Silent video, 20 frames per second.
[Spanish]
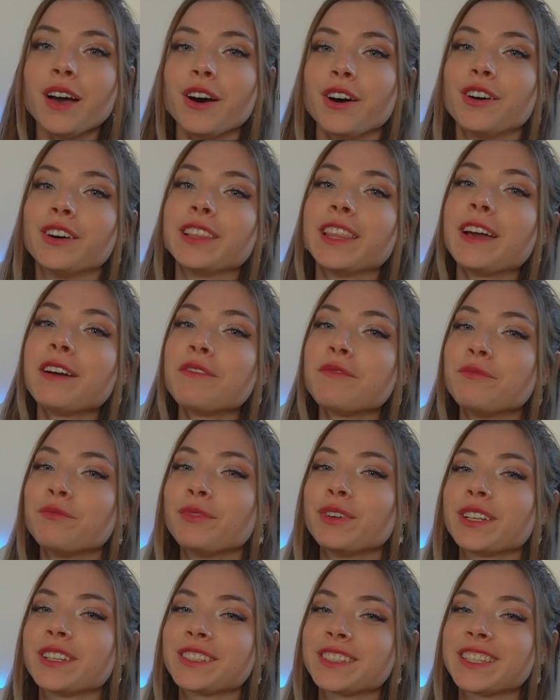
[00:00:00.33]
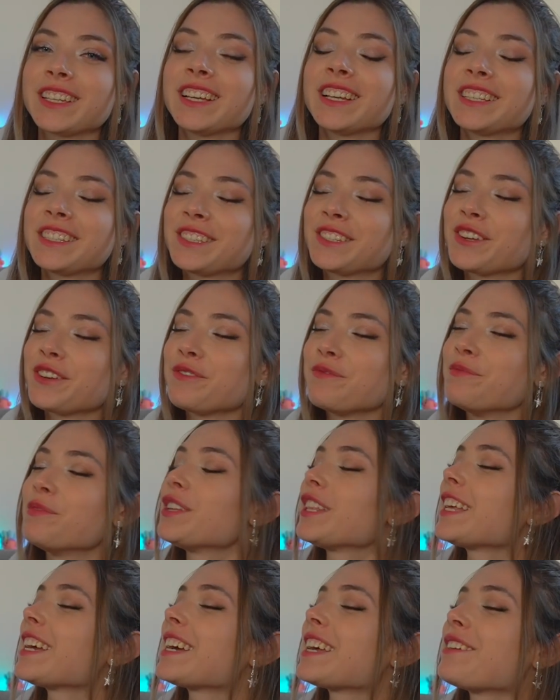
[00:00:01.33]
Hola, buenos días, soy
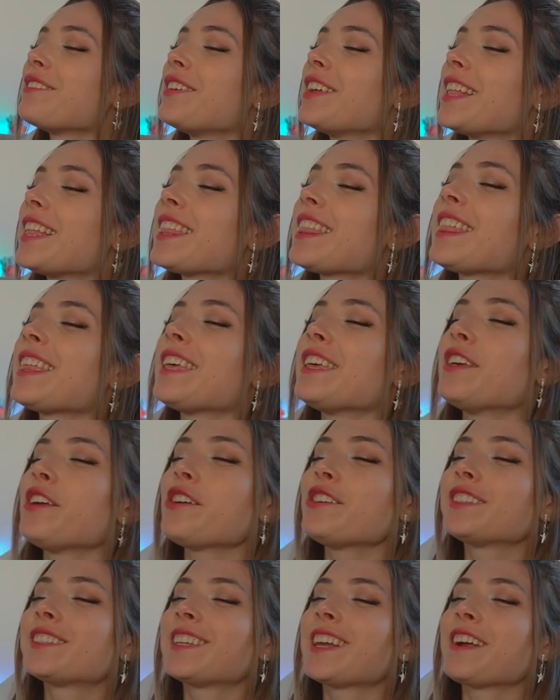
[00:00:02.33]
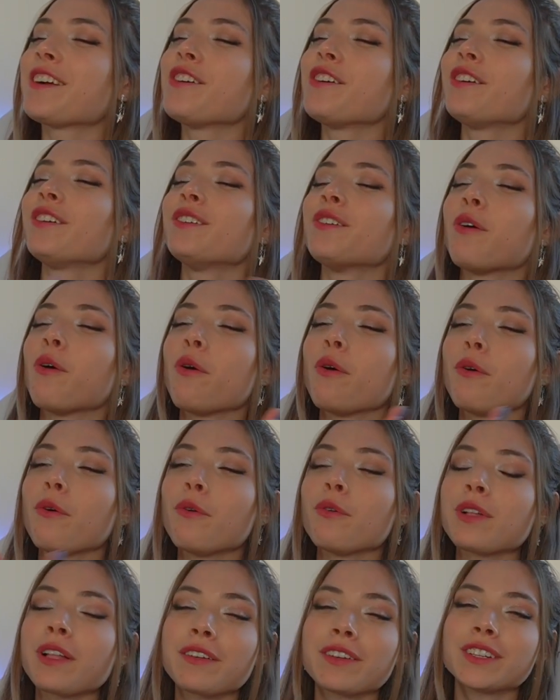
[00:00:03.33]
Mónica Jiménez y hoy os traigo
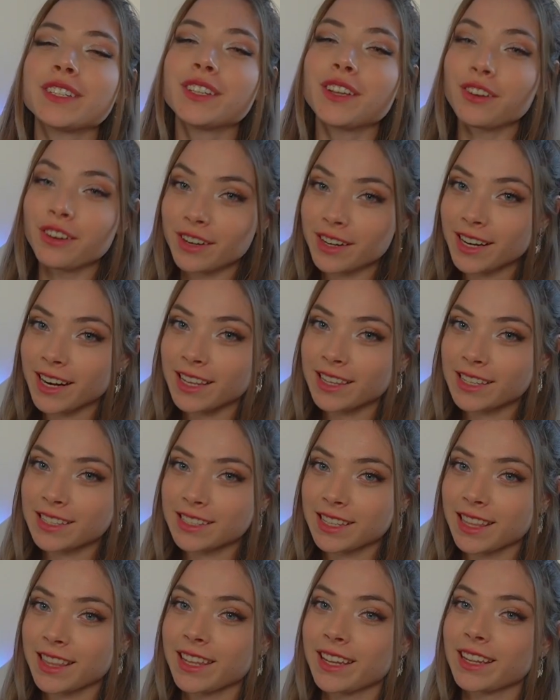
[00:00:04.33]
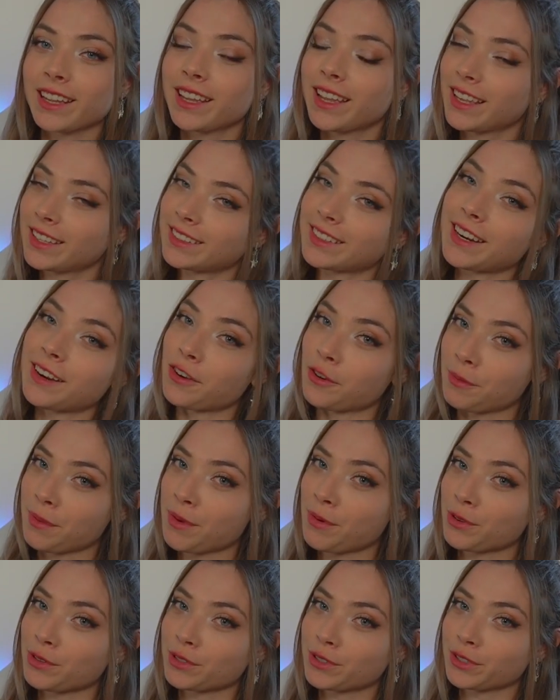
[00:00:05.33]
una versión realista de qué traigo en
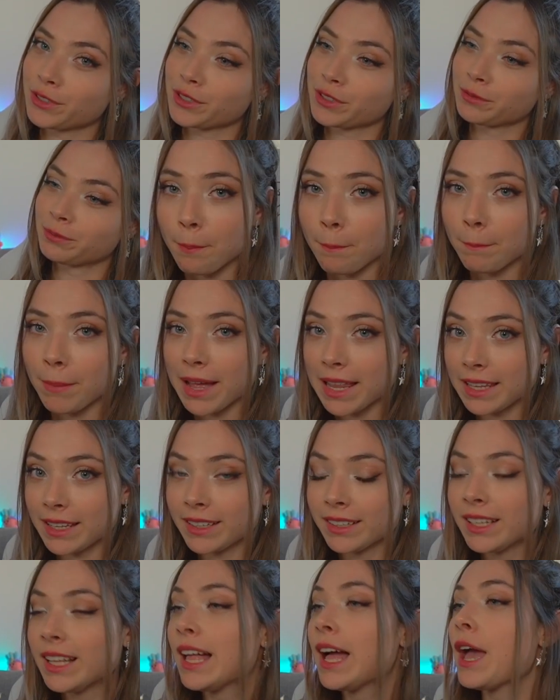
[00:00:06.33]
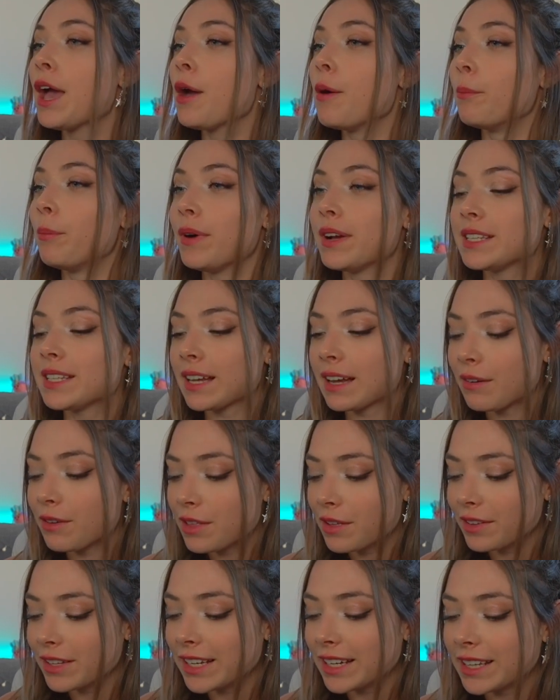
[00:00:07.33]
mis bolsos. Vale, pues acabo
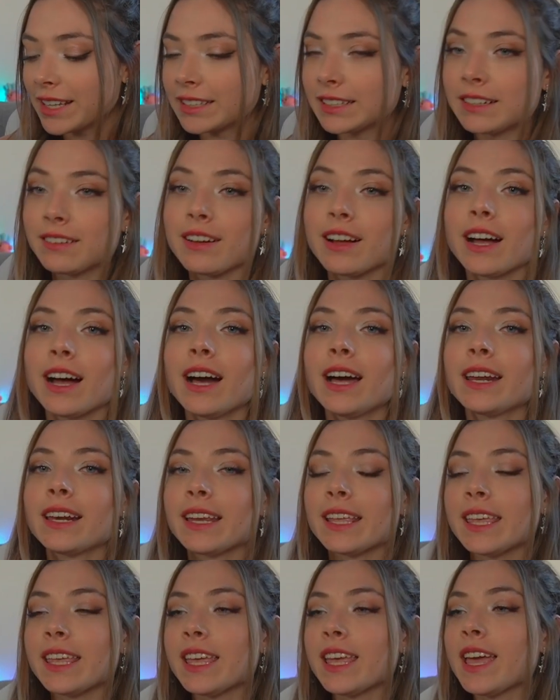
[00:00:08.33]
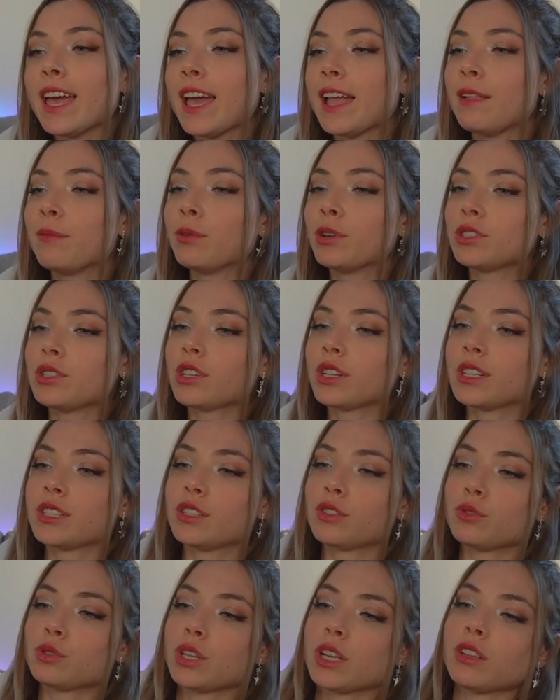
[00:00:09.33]
de venir de trabajar y el bolso que
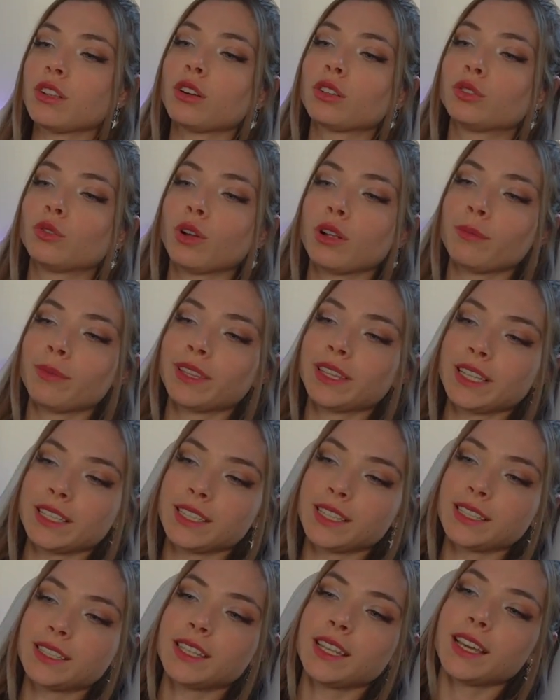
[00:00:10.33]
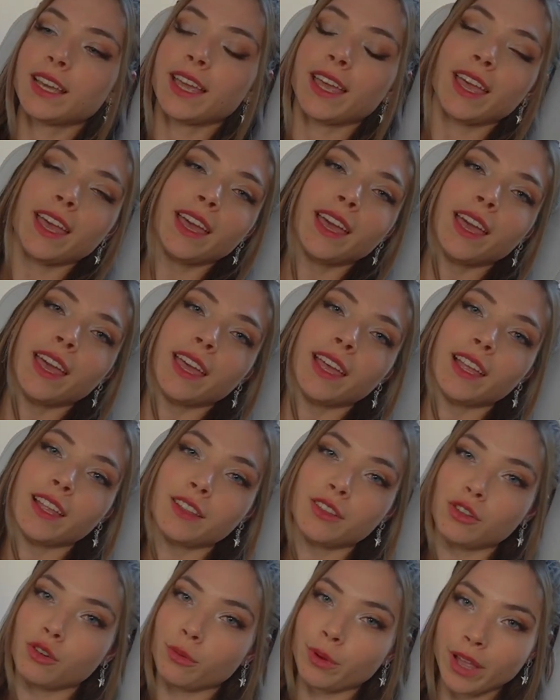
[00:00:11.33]
estoy usando actualmente es este, que
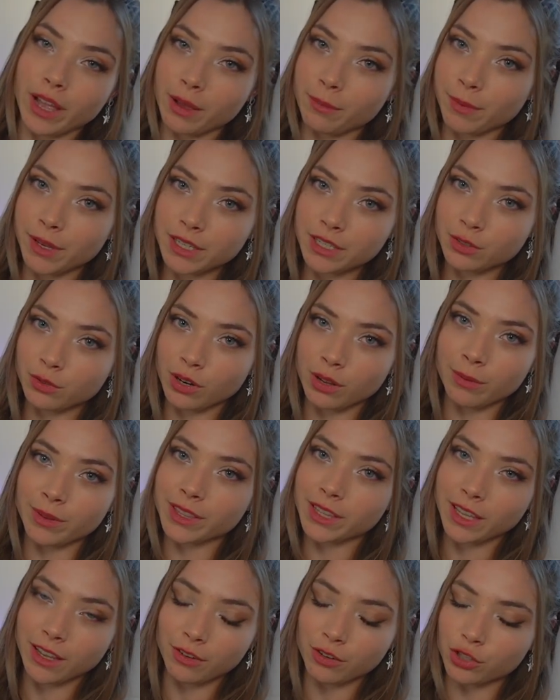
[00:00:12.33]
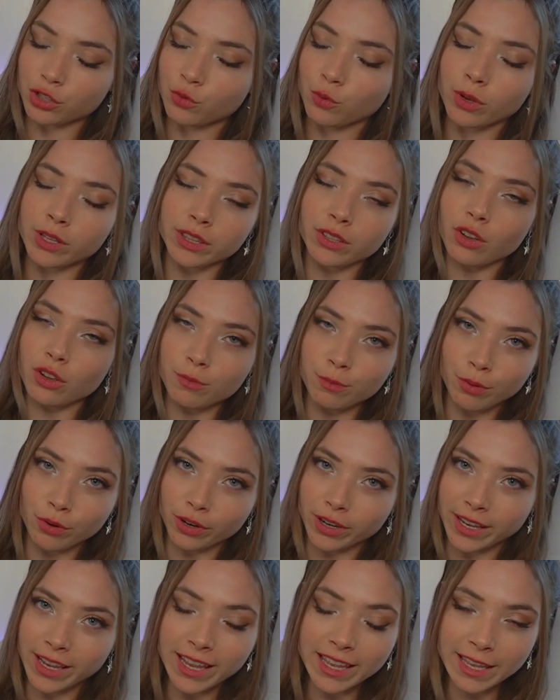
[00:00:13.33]
eh, lo voy a cambiar seguramente y ahora os cuento el
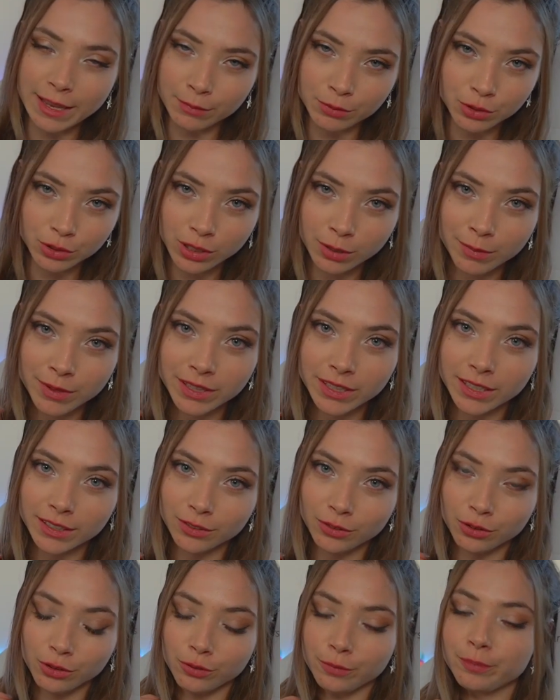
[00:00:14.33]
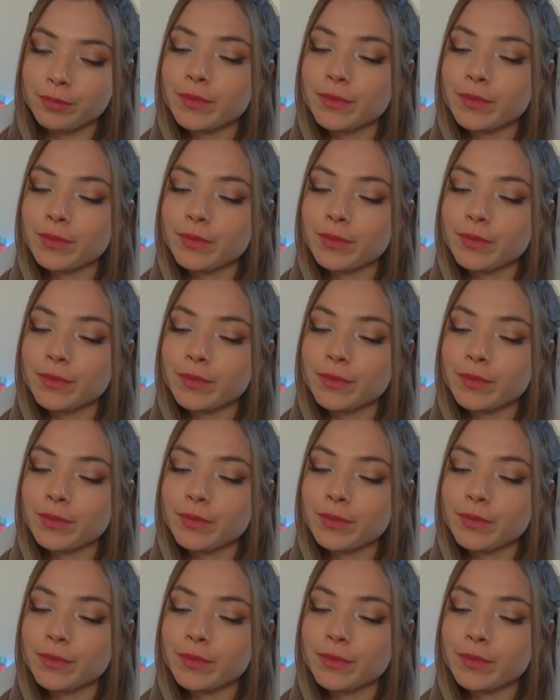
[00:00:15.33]
porqué y absolutamente todo.